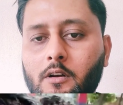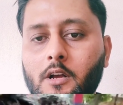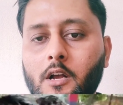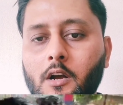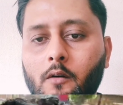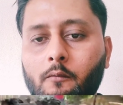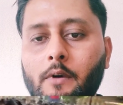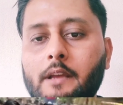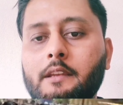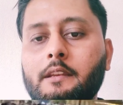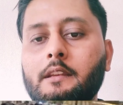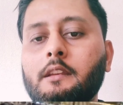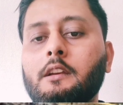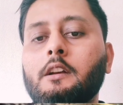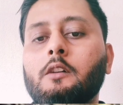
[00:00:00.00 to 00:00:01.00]
पिस्टल उठा के
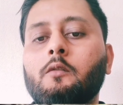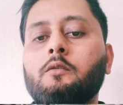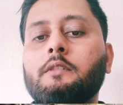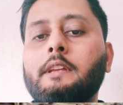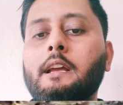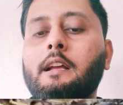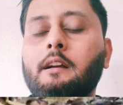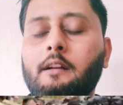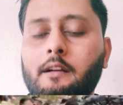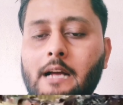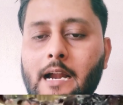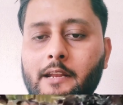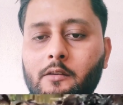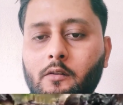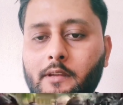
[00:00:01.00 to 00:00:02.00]
गोली मार दूंगा यही अपने
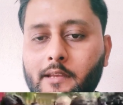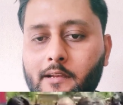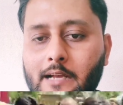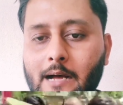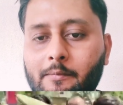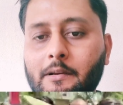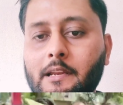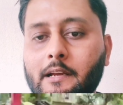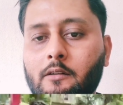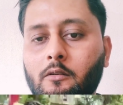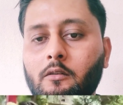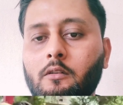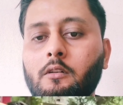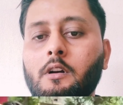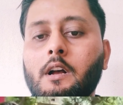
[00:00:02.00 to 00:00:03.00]
आप को अब ये
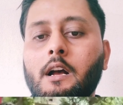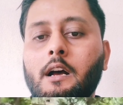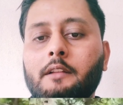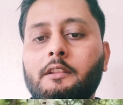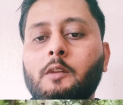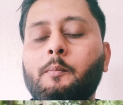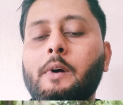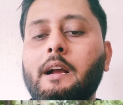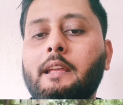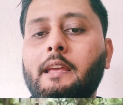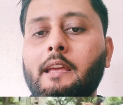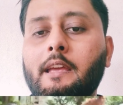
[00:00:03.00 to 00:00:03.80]
बात चलो